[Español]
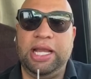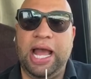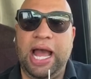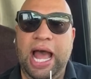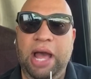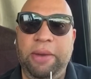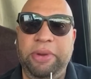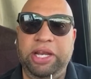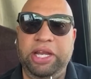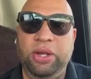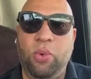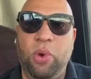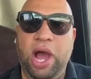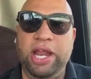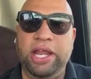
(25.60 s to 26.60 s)

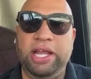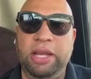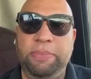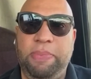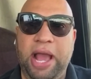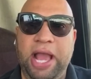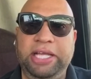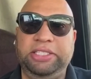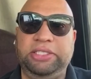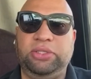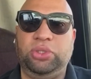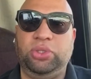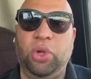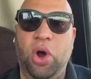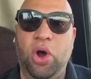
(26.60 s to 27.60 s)
averiguar en el país
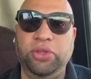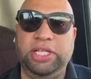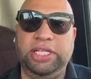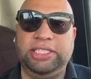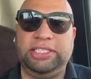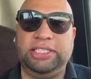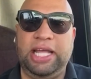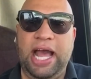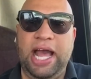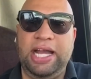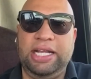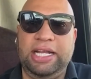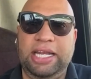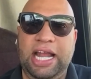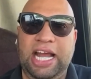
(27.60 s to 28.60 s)
dónde
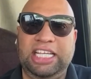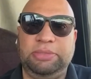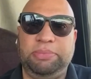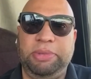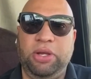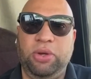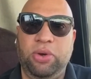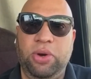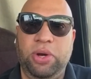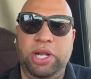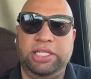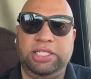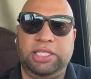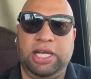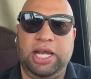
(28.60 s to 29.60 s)
están las
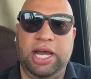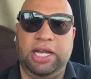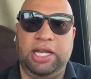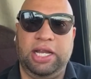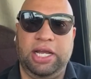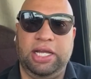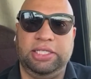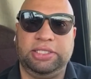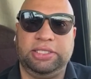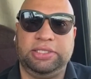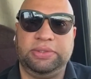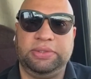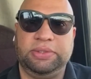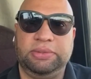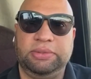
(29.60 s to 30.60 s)
mejores cargas,
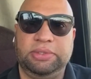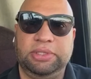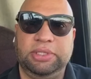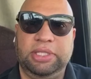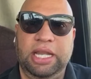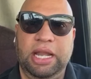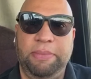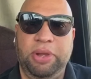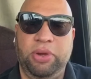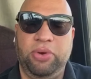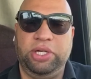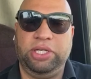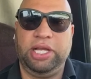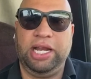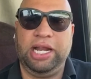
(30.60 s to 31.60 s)
las
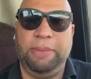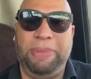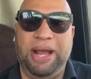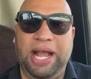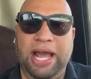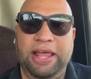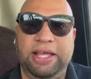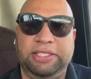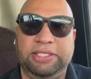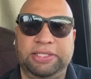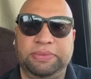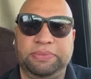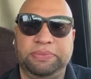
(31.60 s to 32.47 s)
mejores cargas pagadas.